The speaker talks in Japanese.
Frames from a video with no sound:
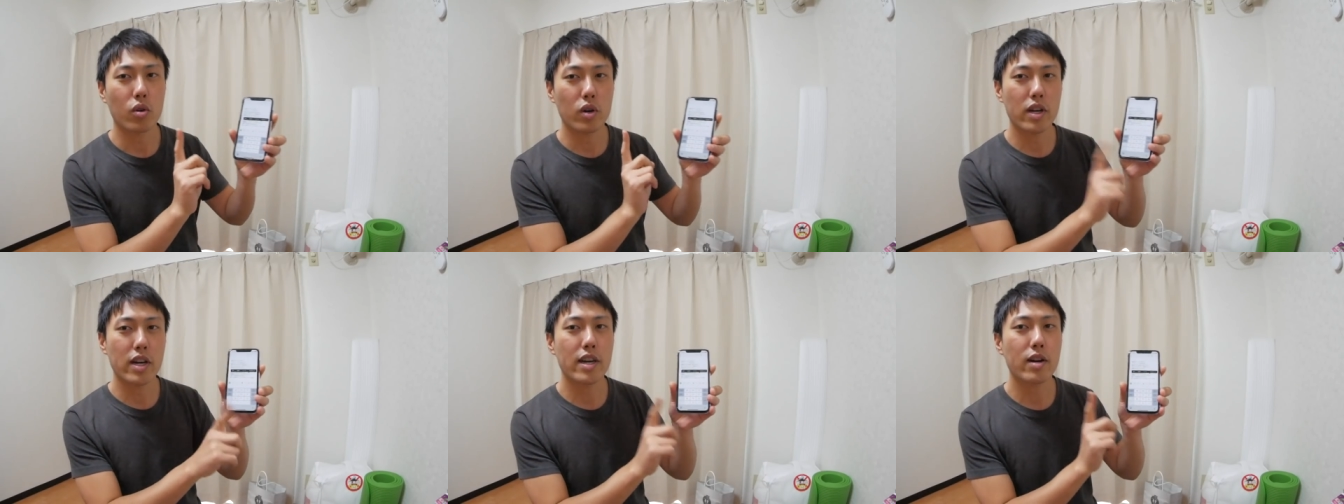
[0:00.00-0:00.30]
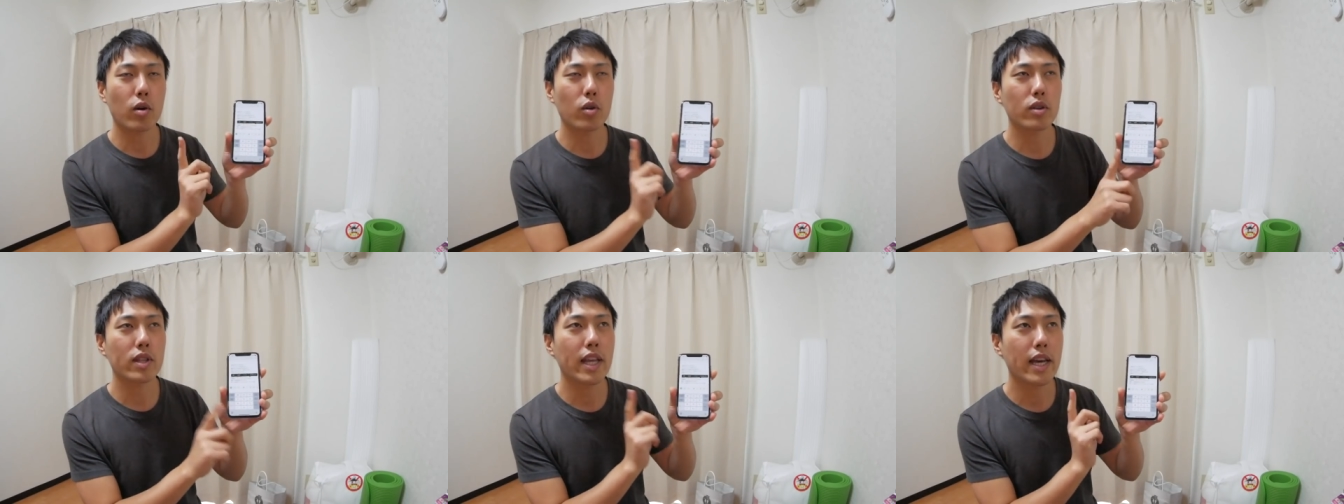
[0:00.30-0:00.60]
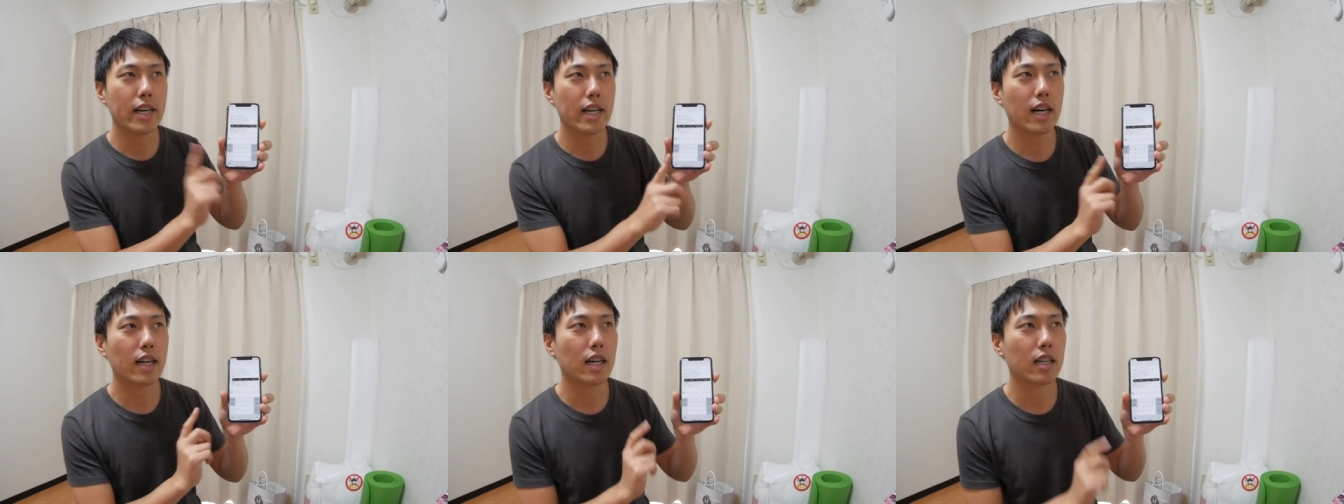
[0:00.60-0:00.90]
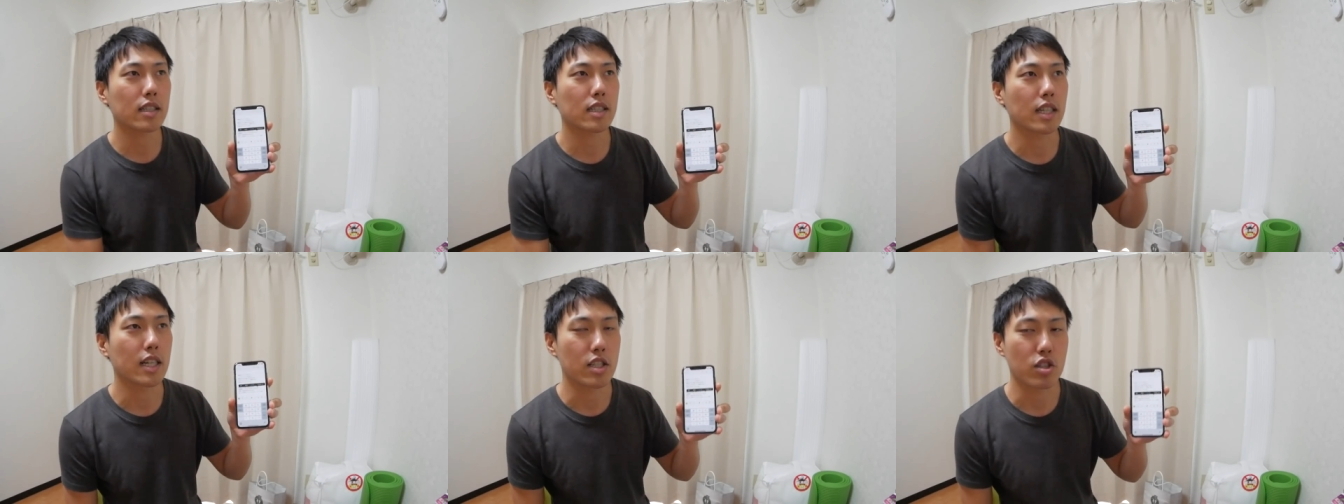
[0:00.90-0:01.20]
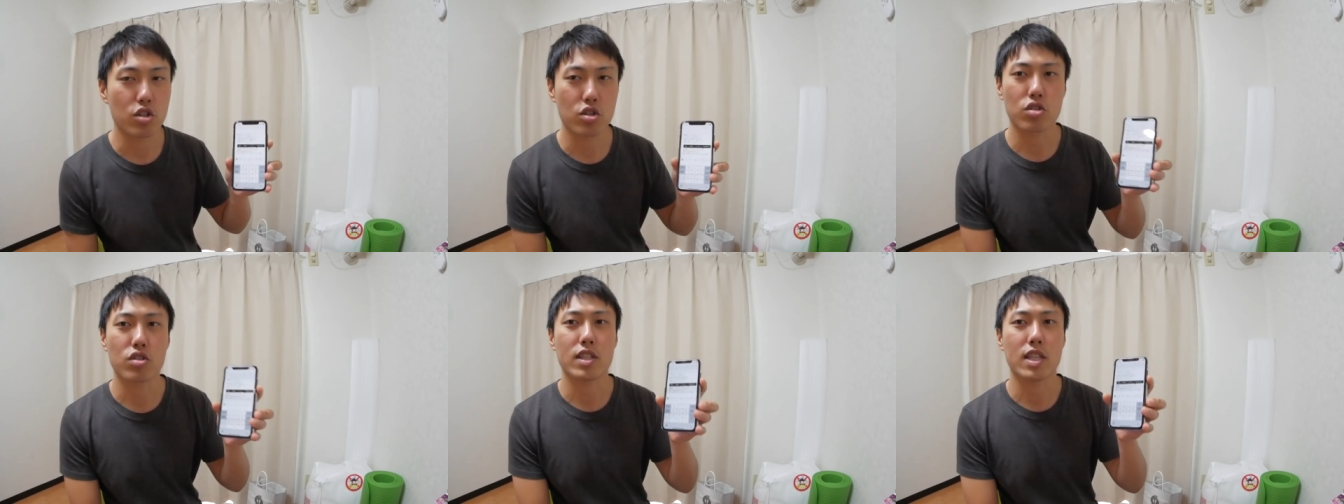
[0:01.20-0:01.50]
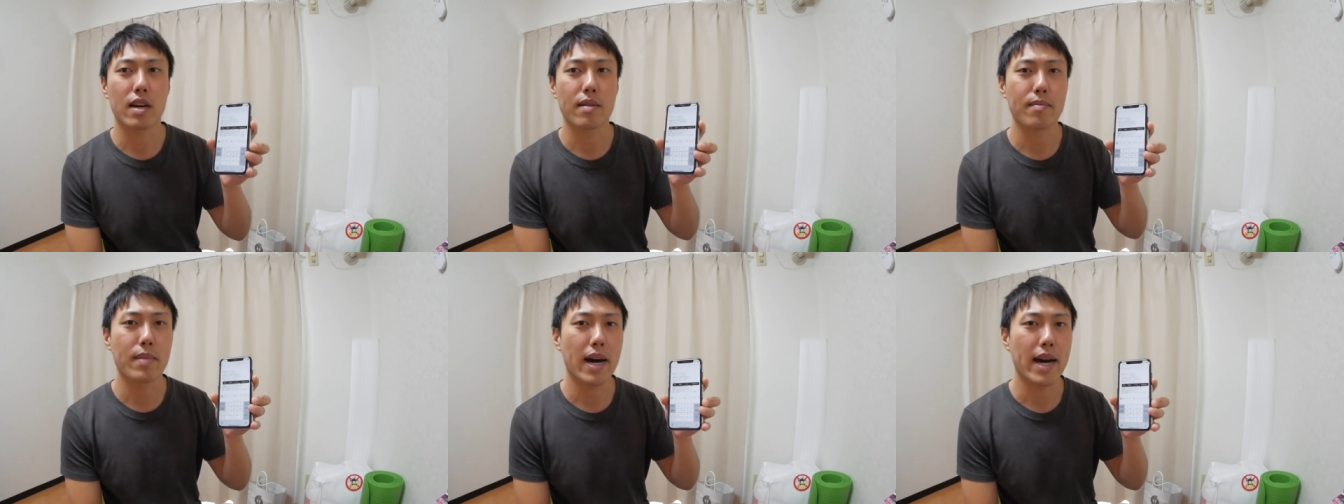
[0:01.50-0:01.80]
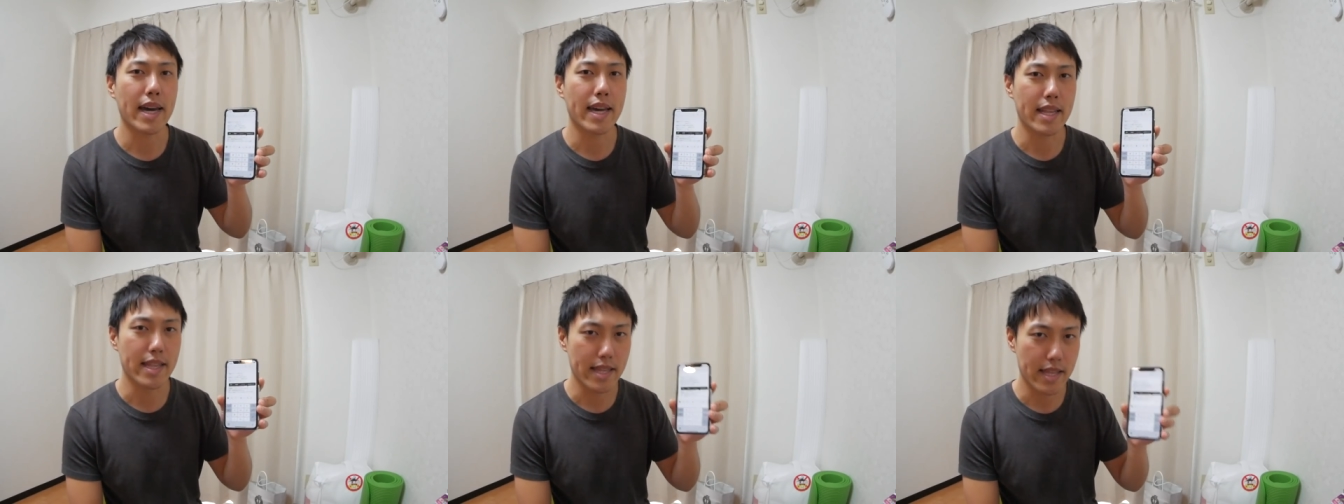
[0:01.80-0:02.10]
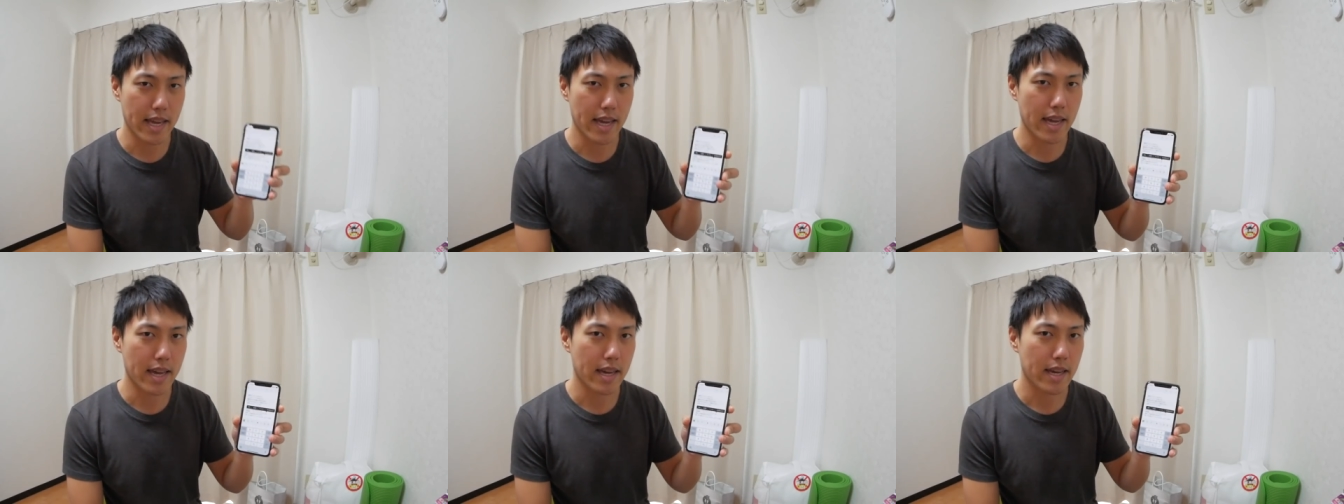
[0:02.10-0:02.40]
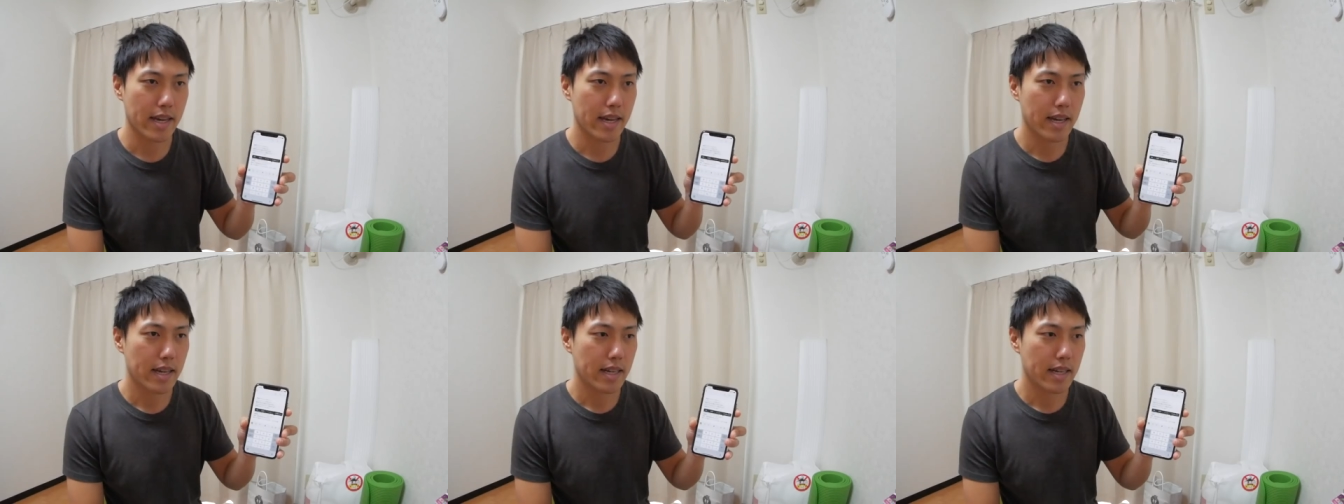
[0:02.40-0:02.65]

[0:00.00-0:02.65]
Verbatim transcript: これ本体価格が13万円で、